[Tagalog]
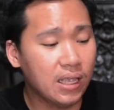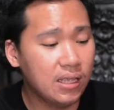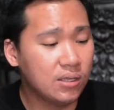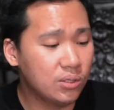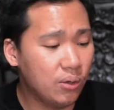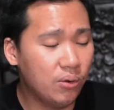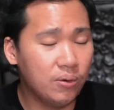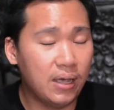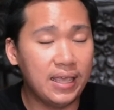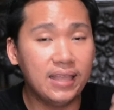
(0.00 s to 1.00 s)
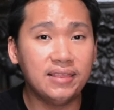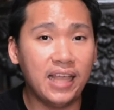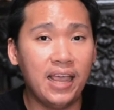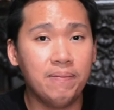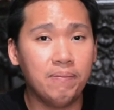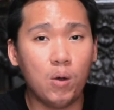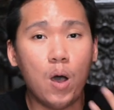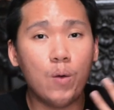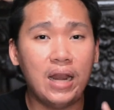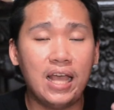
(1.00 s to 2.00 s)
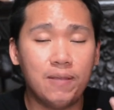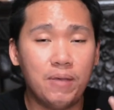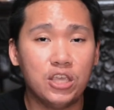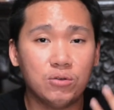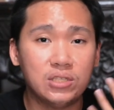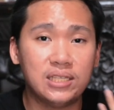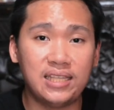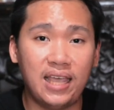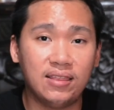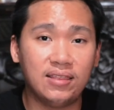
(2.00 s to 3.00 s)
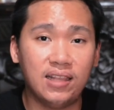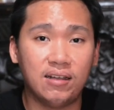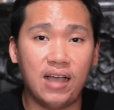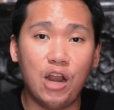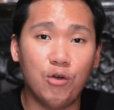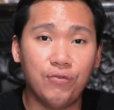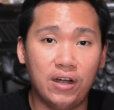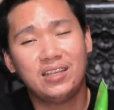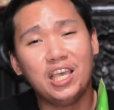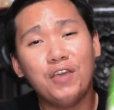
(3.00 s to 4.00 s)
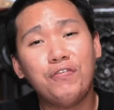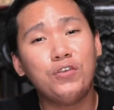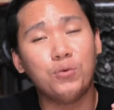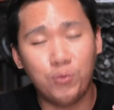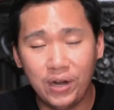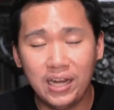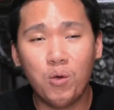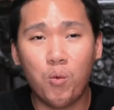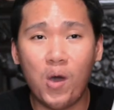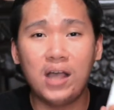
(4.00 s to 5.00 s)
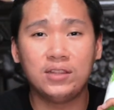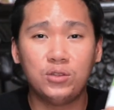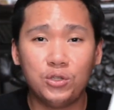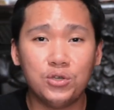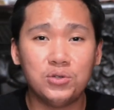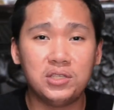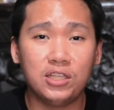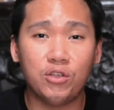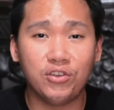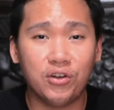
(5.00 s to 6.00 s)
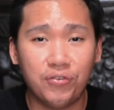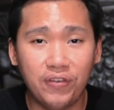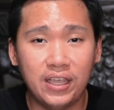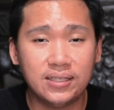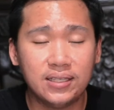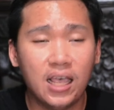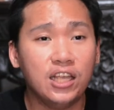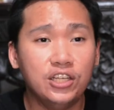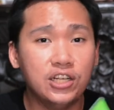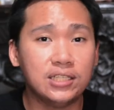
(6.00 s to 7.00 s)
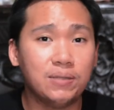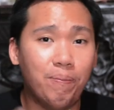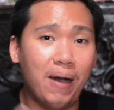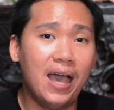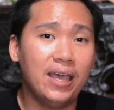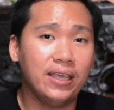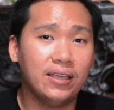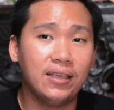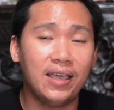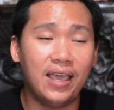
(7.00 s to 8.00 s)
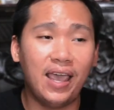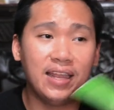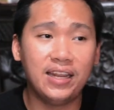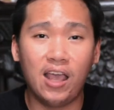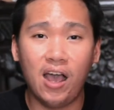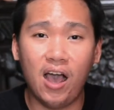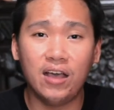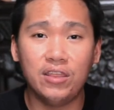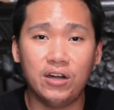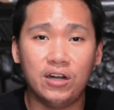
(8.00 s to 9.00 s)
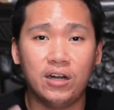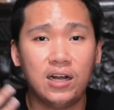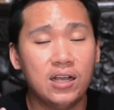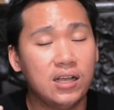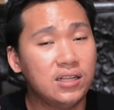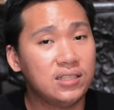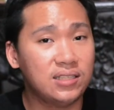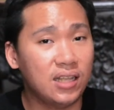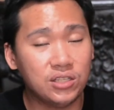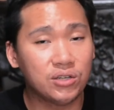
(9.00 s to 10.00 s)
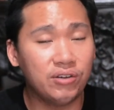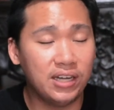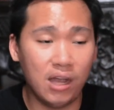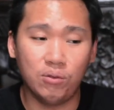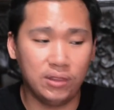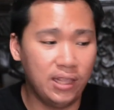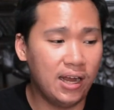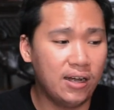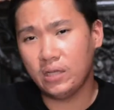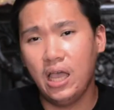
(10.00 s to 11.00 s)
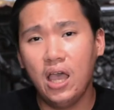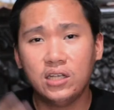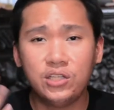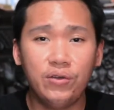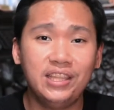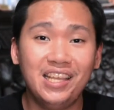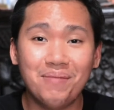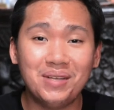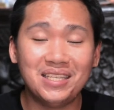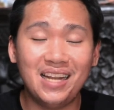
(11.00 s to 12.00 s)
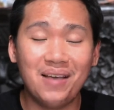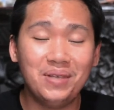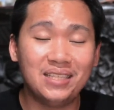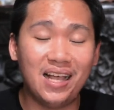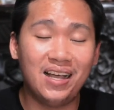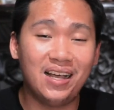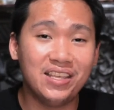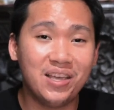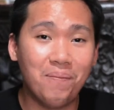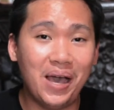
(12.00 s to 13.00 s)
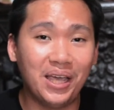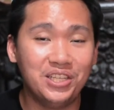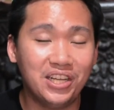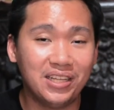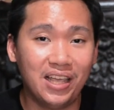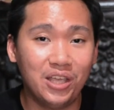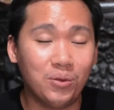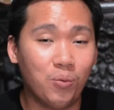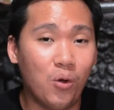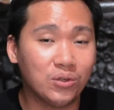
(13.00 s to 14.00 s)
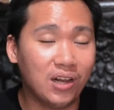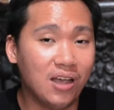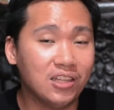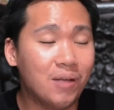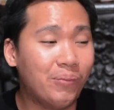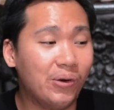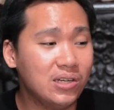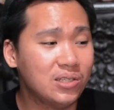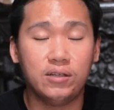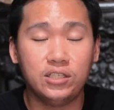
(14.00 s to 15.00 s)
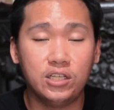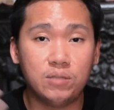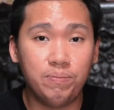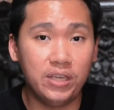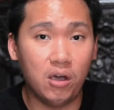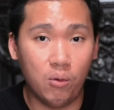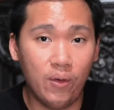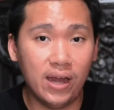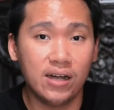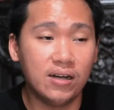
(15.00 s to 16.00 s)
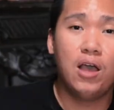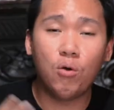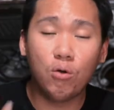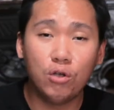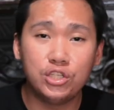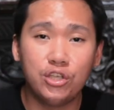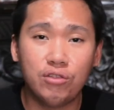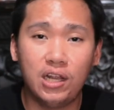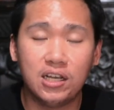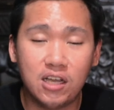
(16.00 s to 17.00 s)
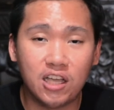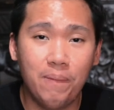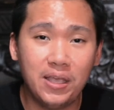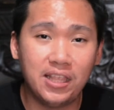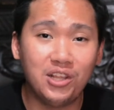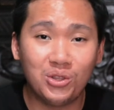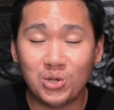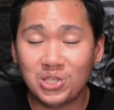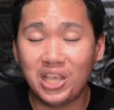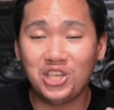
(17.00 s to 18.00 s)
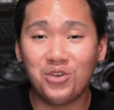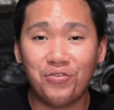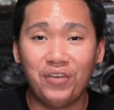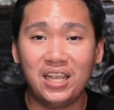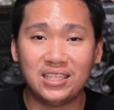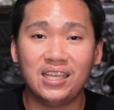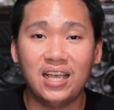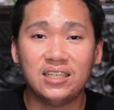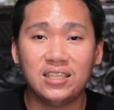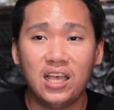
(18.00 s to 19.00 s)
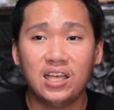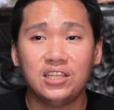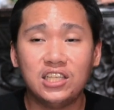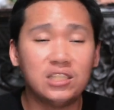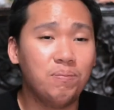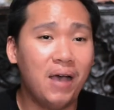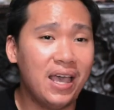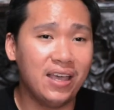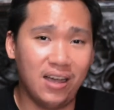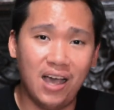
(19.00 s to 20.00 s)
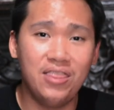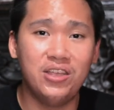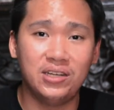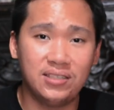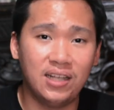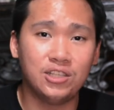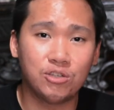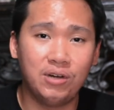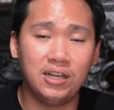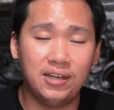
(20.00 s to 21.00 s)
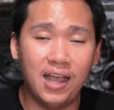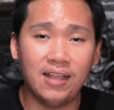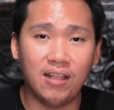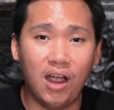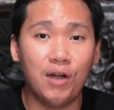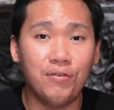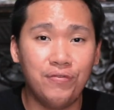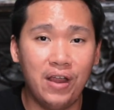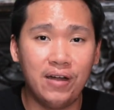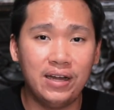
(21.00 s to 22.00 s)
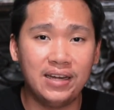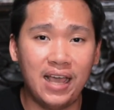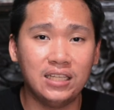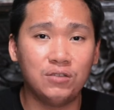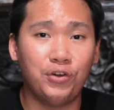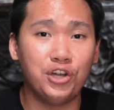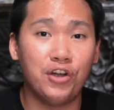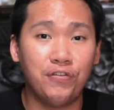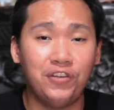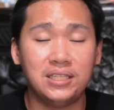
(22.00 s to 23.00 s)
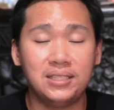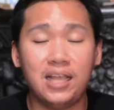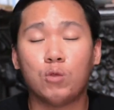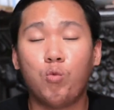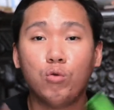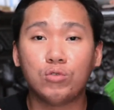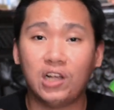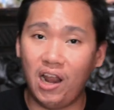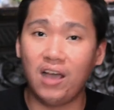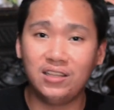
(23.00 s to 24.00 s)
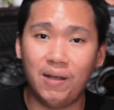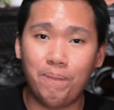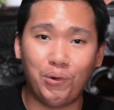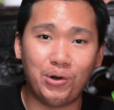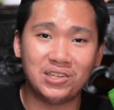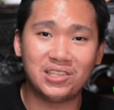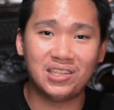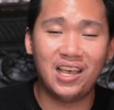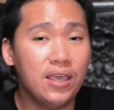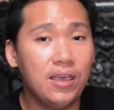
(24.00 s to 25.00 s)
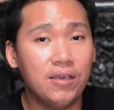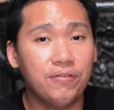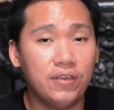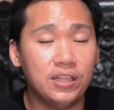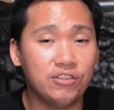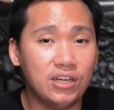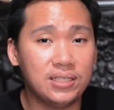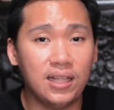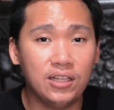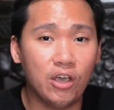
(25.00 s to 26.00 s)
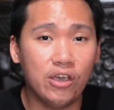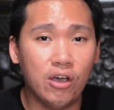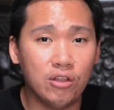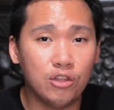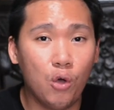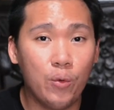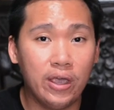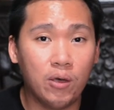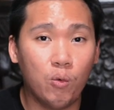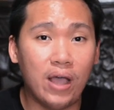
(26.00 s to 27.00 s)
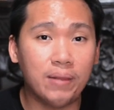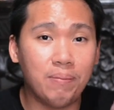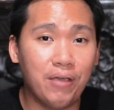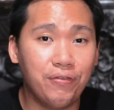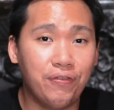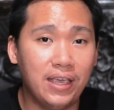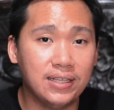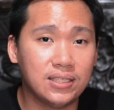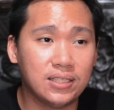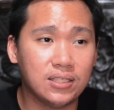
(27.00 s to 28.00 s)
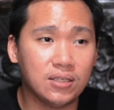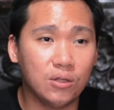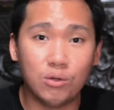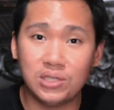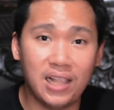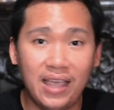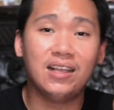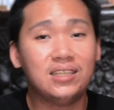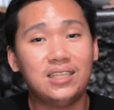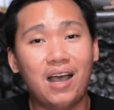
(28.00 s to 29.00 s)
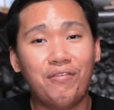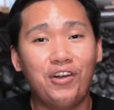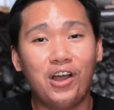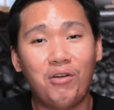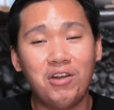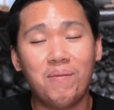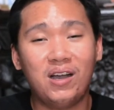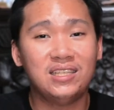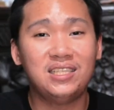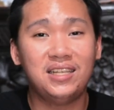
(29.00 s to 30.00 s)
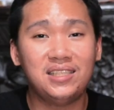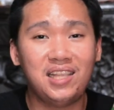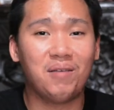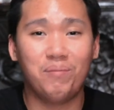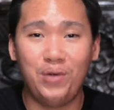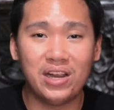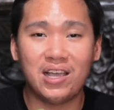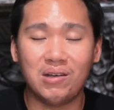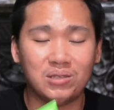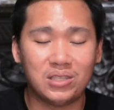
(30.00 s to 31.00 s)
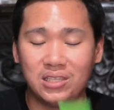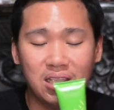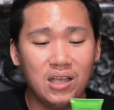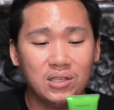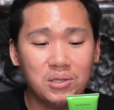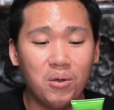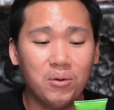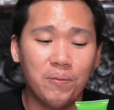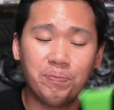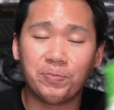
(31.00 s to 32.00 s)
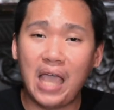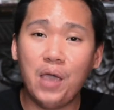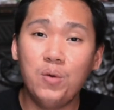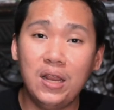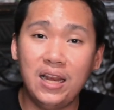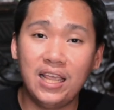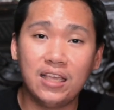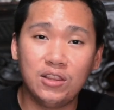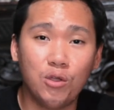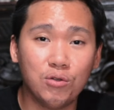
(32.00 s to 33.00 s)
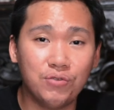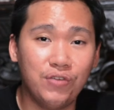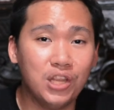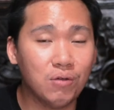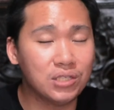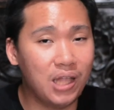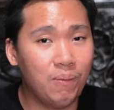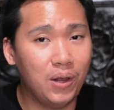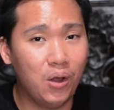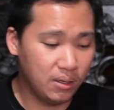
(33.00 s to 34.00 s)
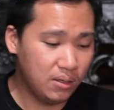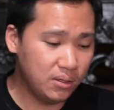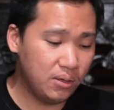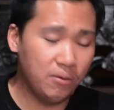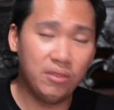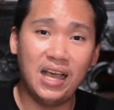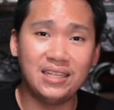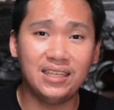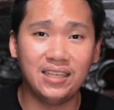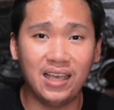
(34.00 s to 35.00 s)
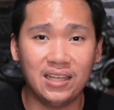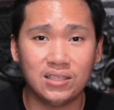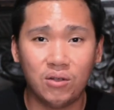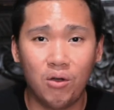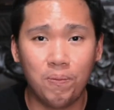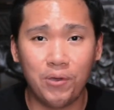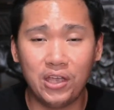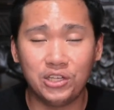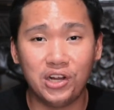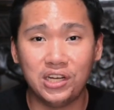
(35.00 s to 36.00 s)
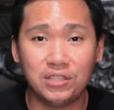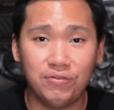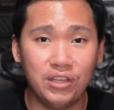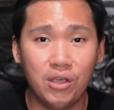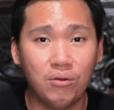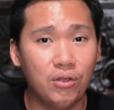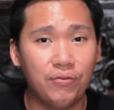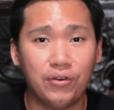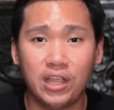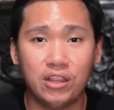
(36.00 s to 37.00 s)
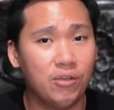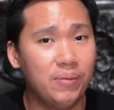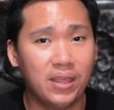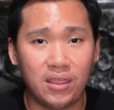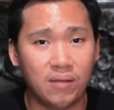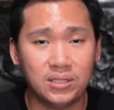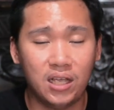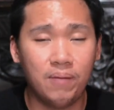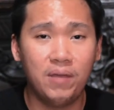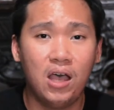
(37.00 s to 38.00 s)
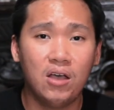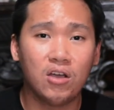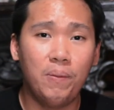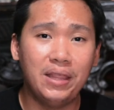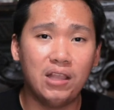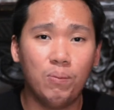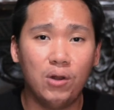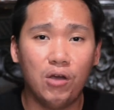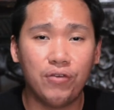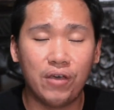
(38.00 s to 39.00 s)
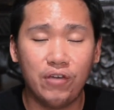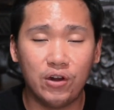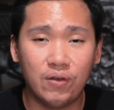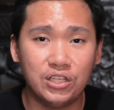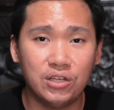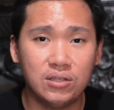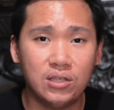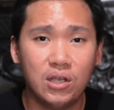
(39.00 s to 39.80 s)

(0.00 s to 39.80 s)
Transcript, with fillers: So, in time, mawawala naman yung scent ng aloe vera. If you really want to use it on your face, just buy any other sunscreen out there. So, hindi naman sinabi sa kanyang packaging na it won't clog the pores. Just be aware kung gusto nyo talagang gamitin ito sa inyong face, guys. Just buy other sunscreen that are very nice for your face that won't clog the pores. If interested kayo on knowing what my face looks like, suffer ako ng mga cystic breakouts. So, I will link those videos down below. So that's it guys. Hope you enjoyed this video. Don't forget to give me a thumbs up. Comment down below if you have any questions.